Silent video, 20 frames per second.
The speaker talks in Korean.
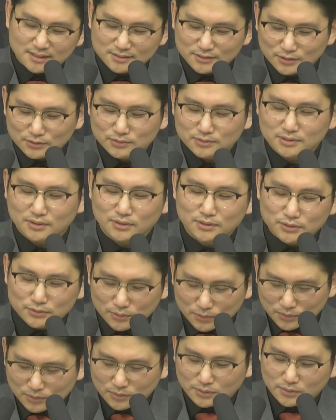너
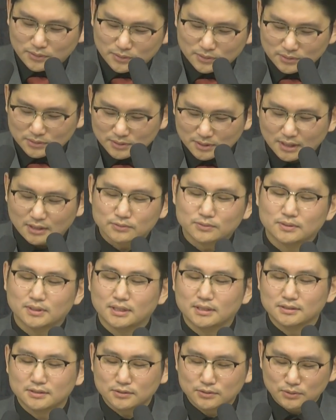너희도 라고
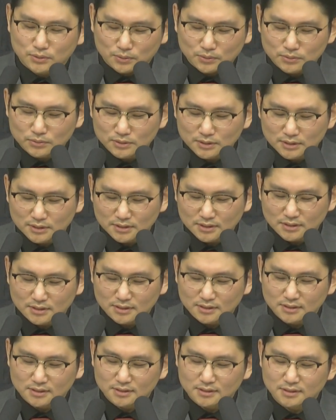하는
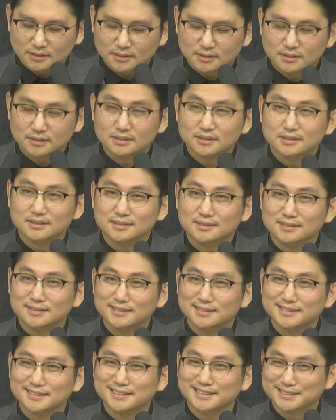
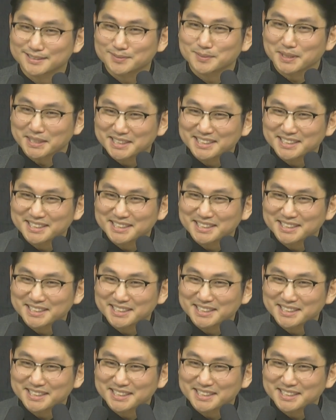교훈이겠습니까?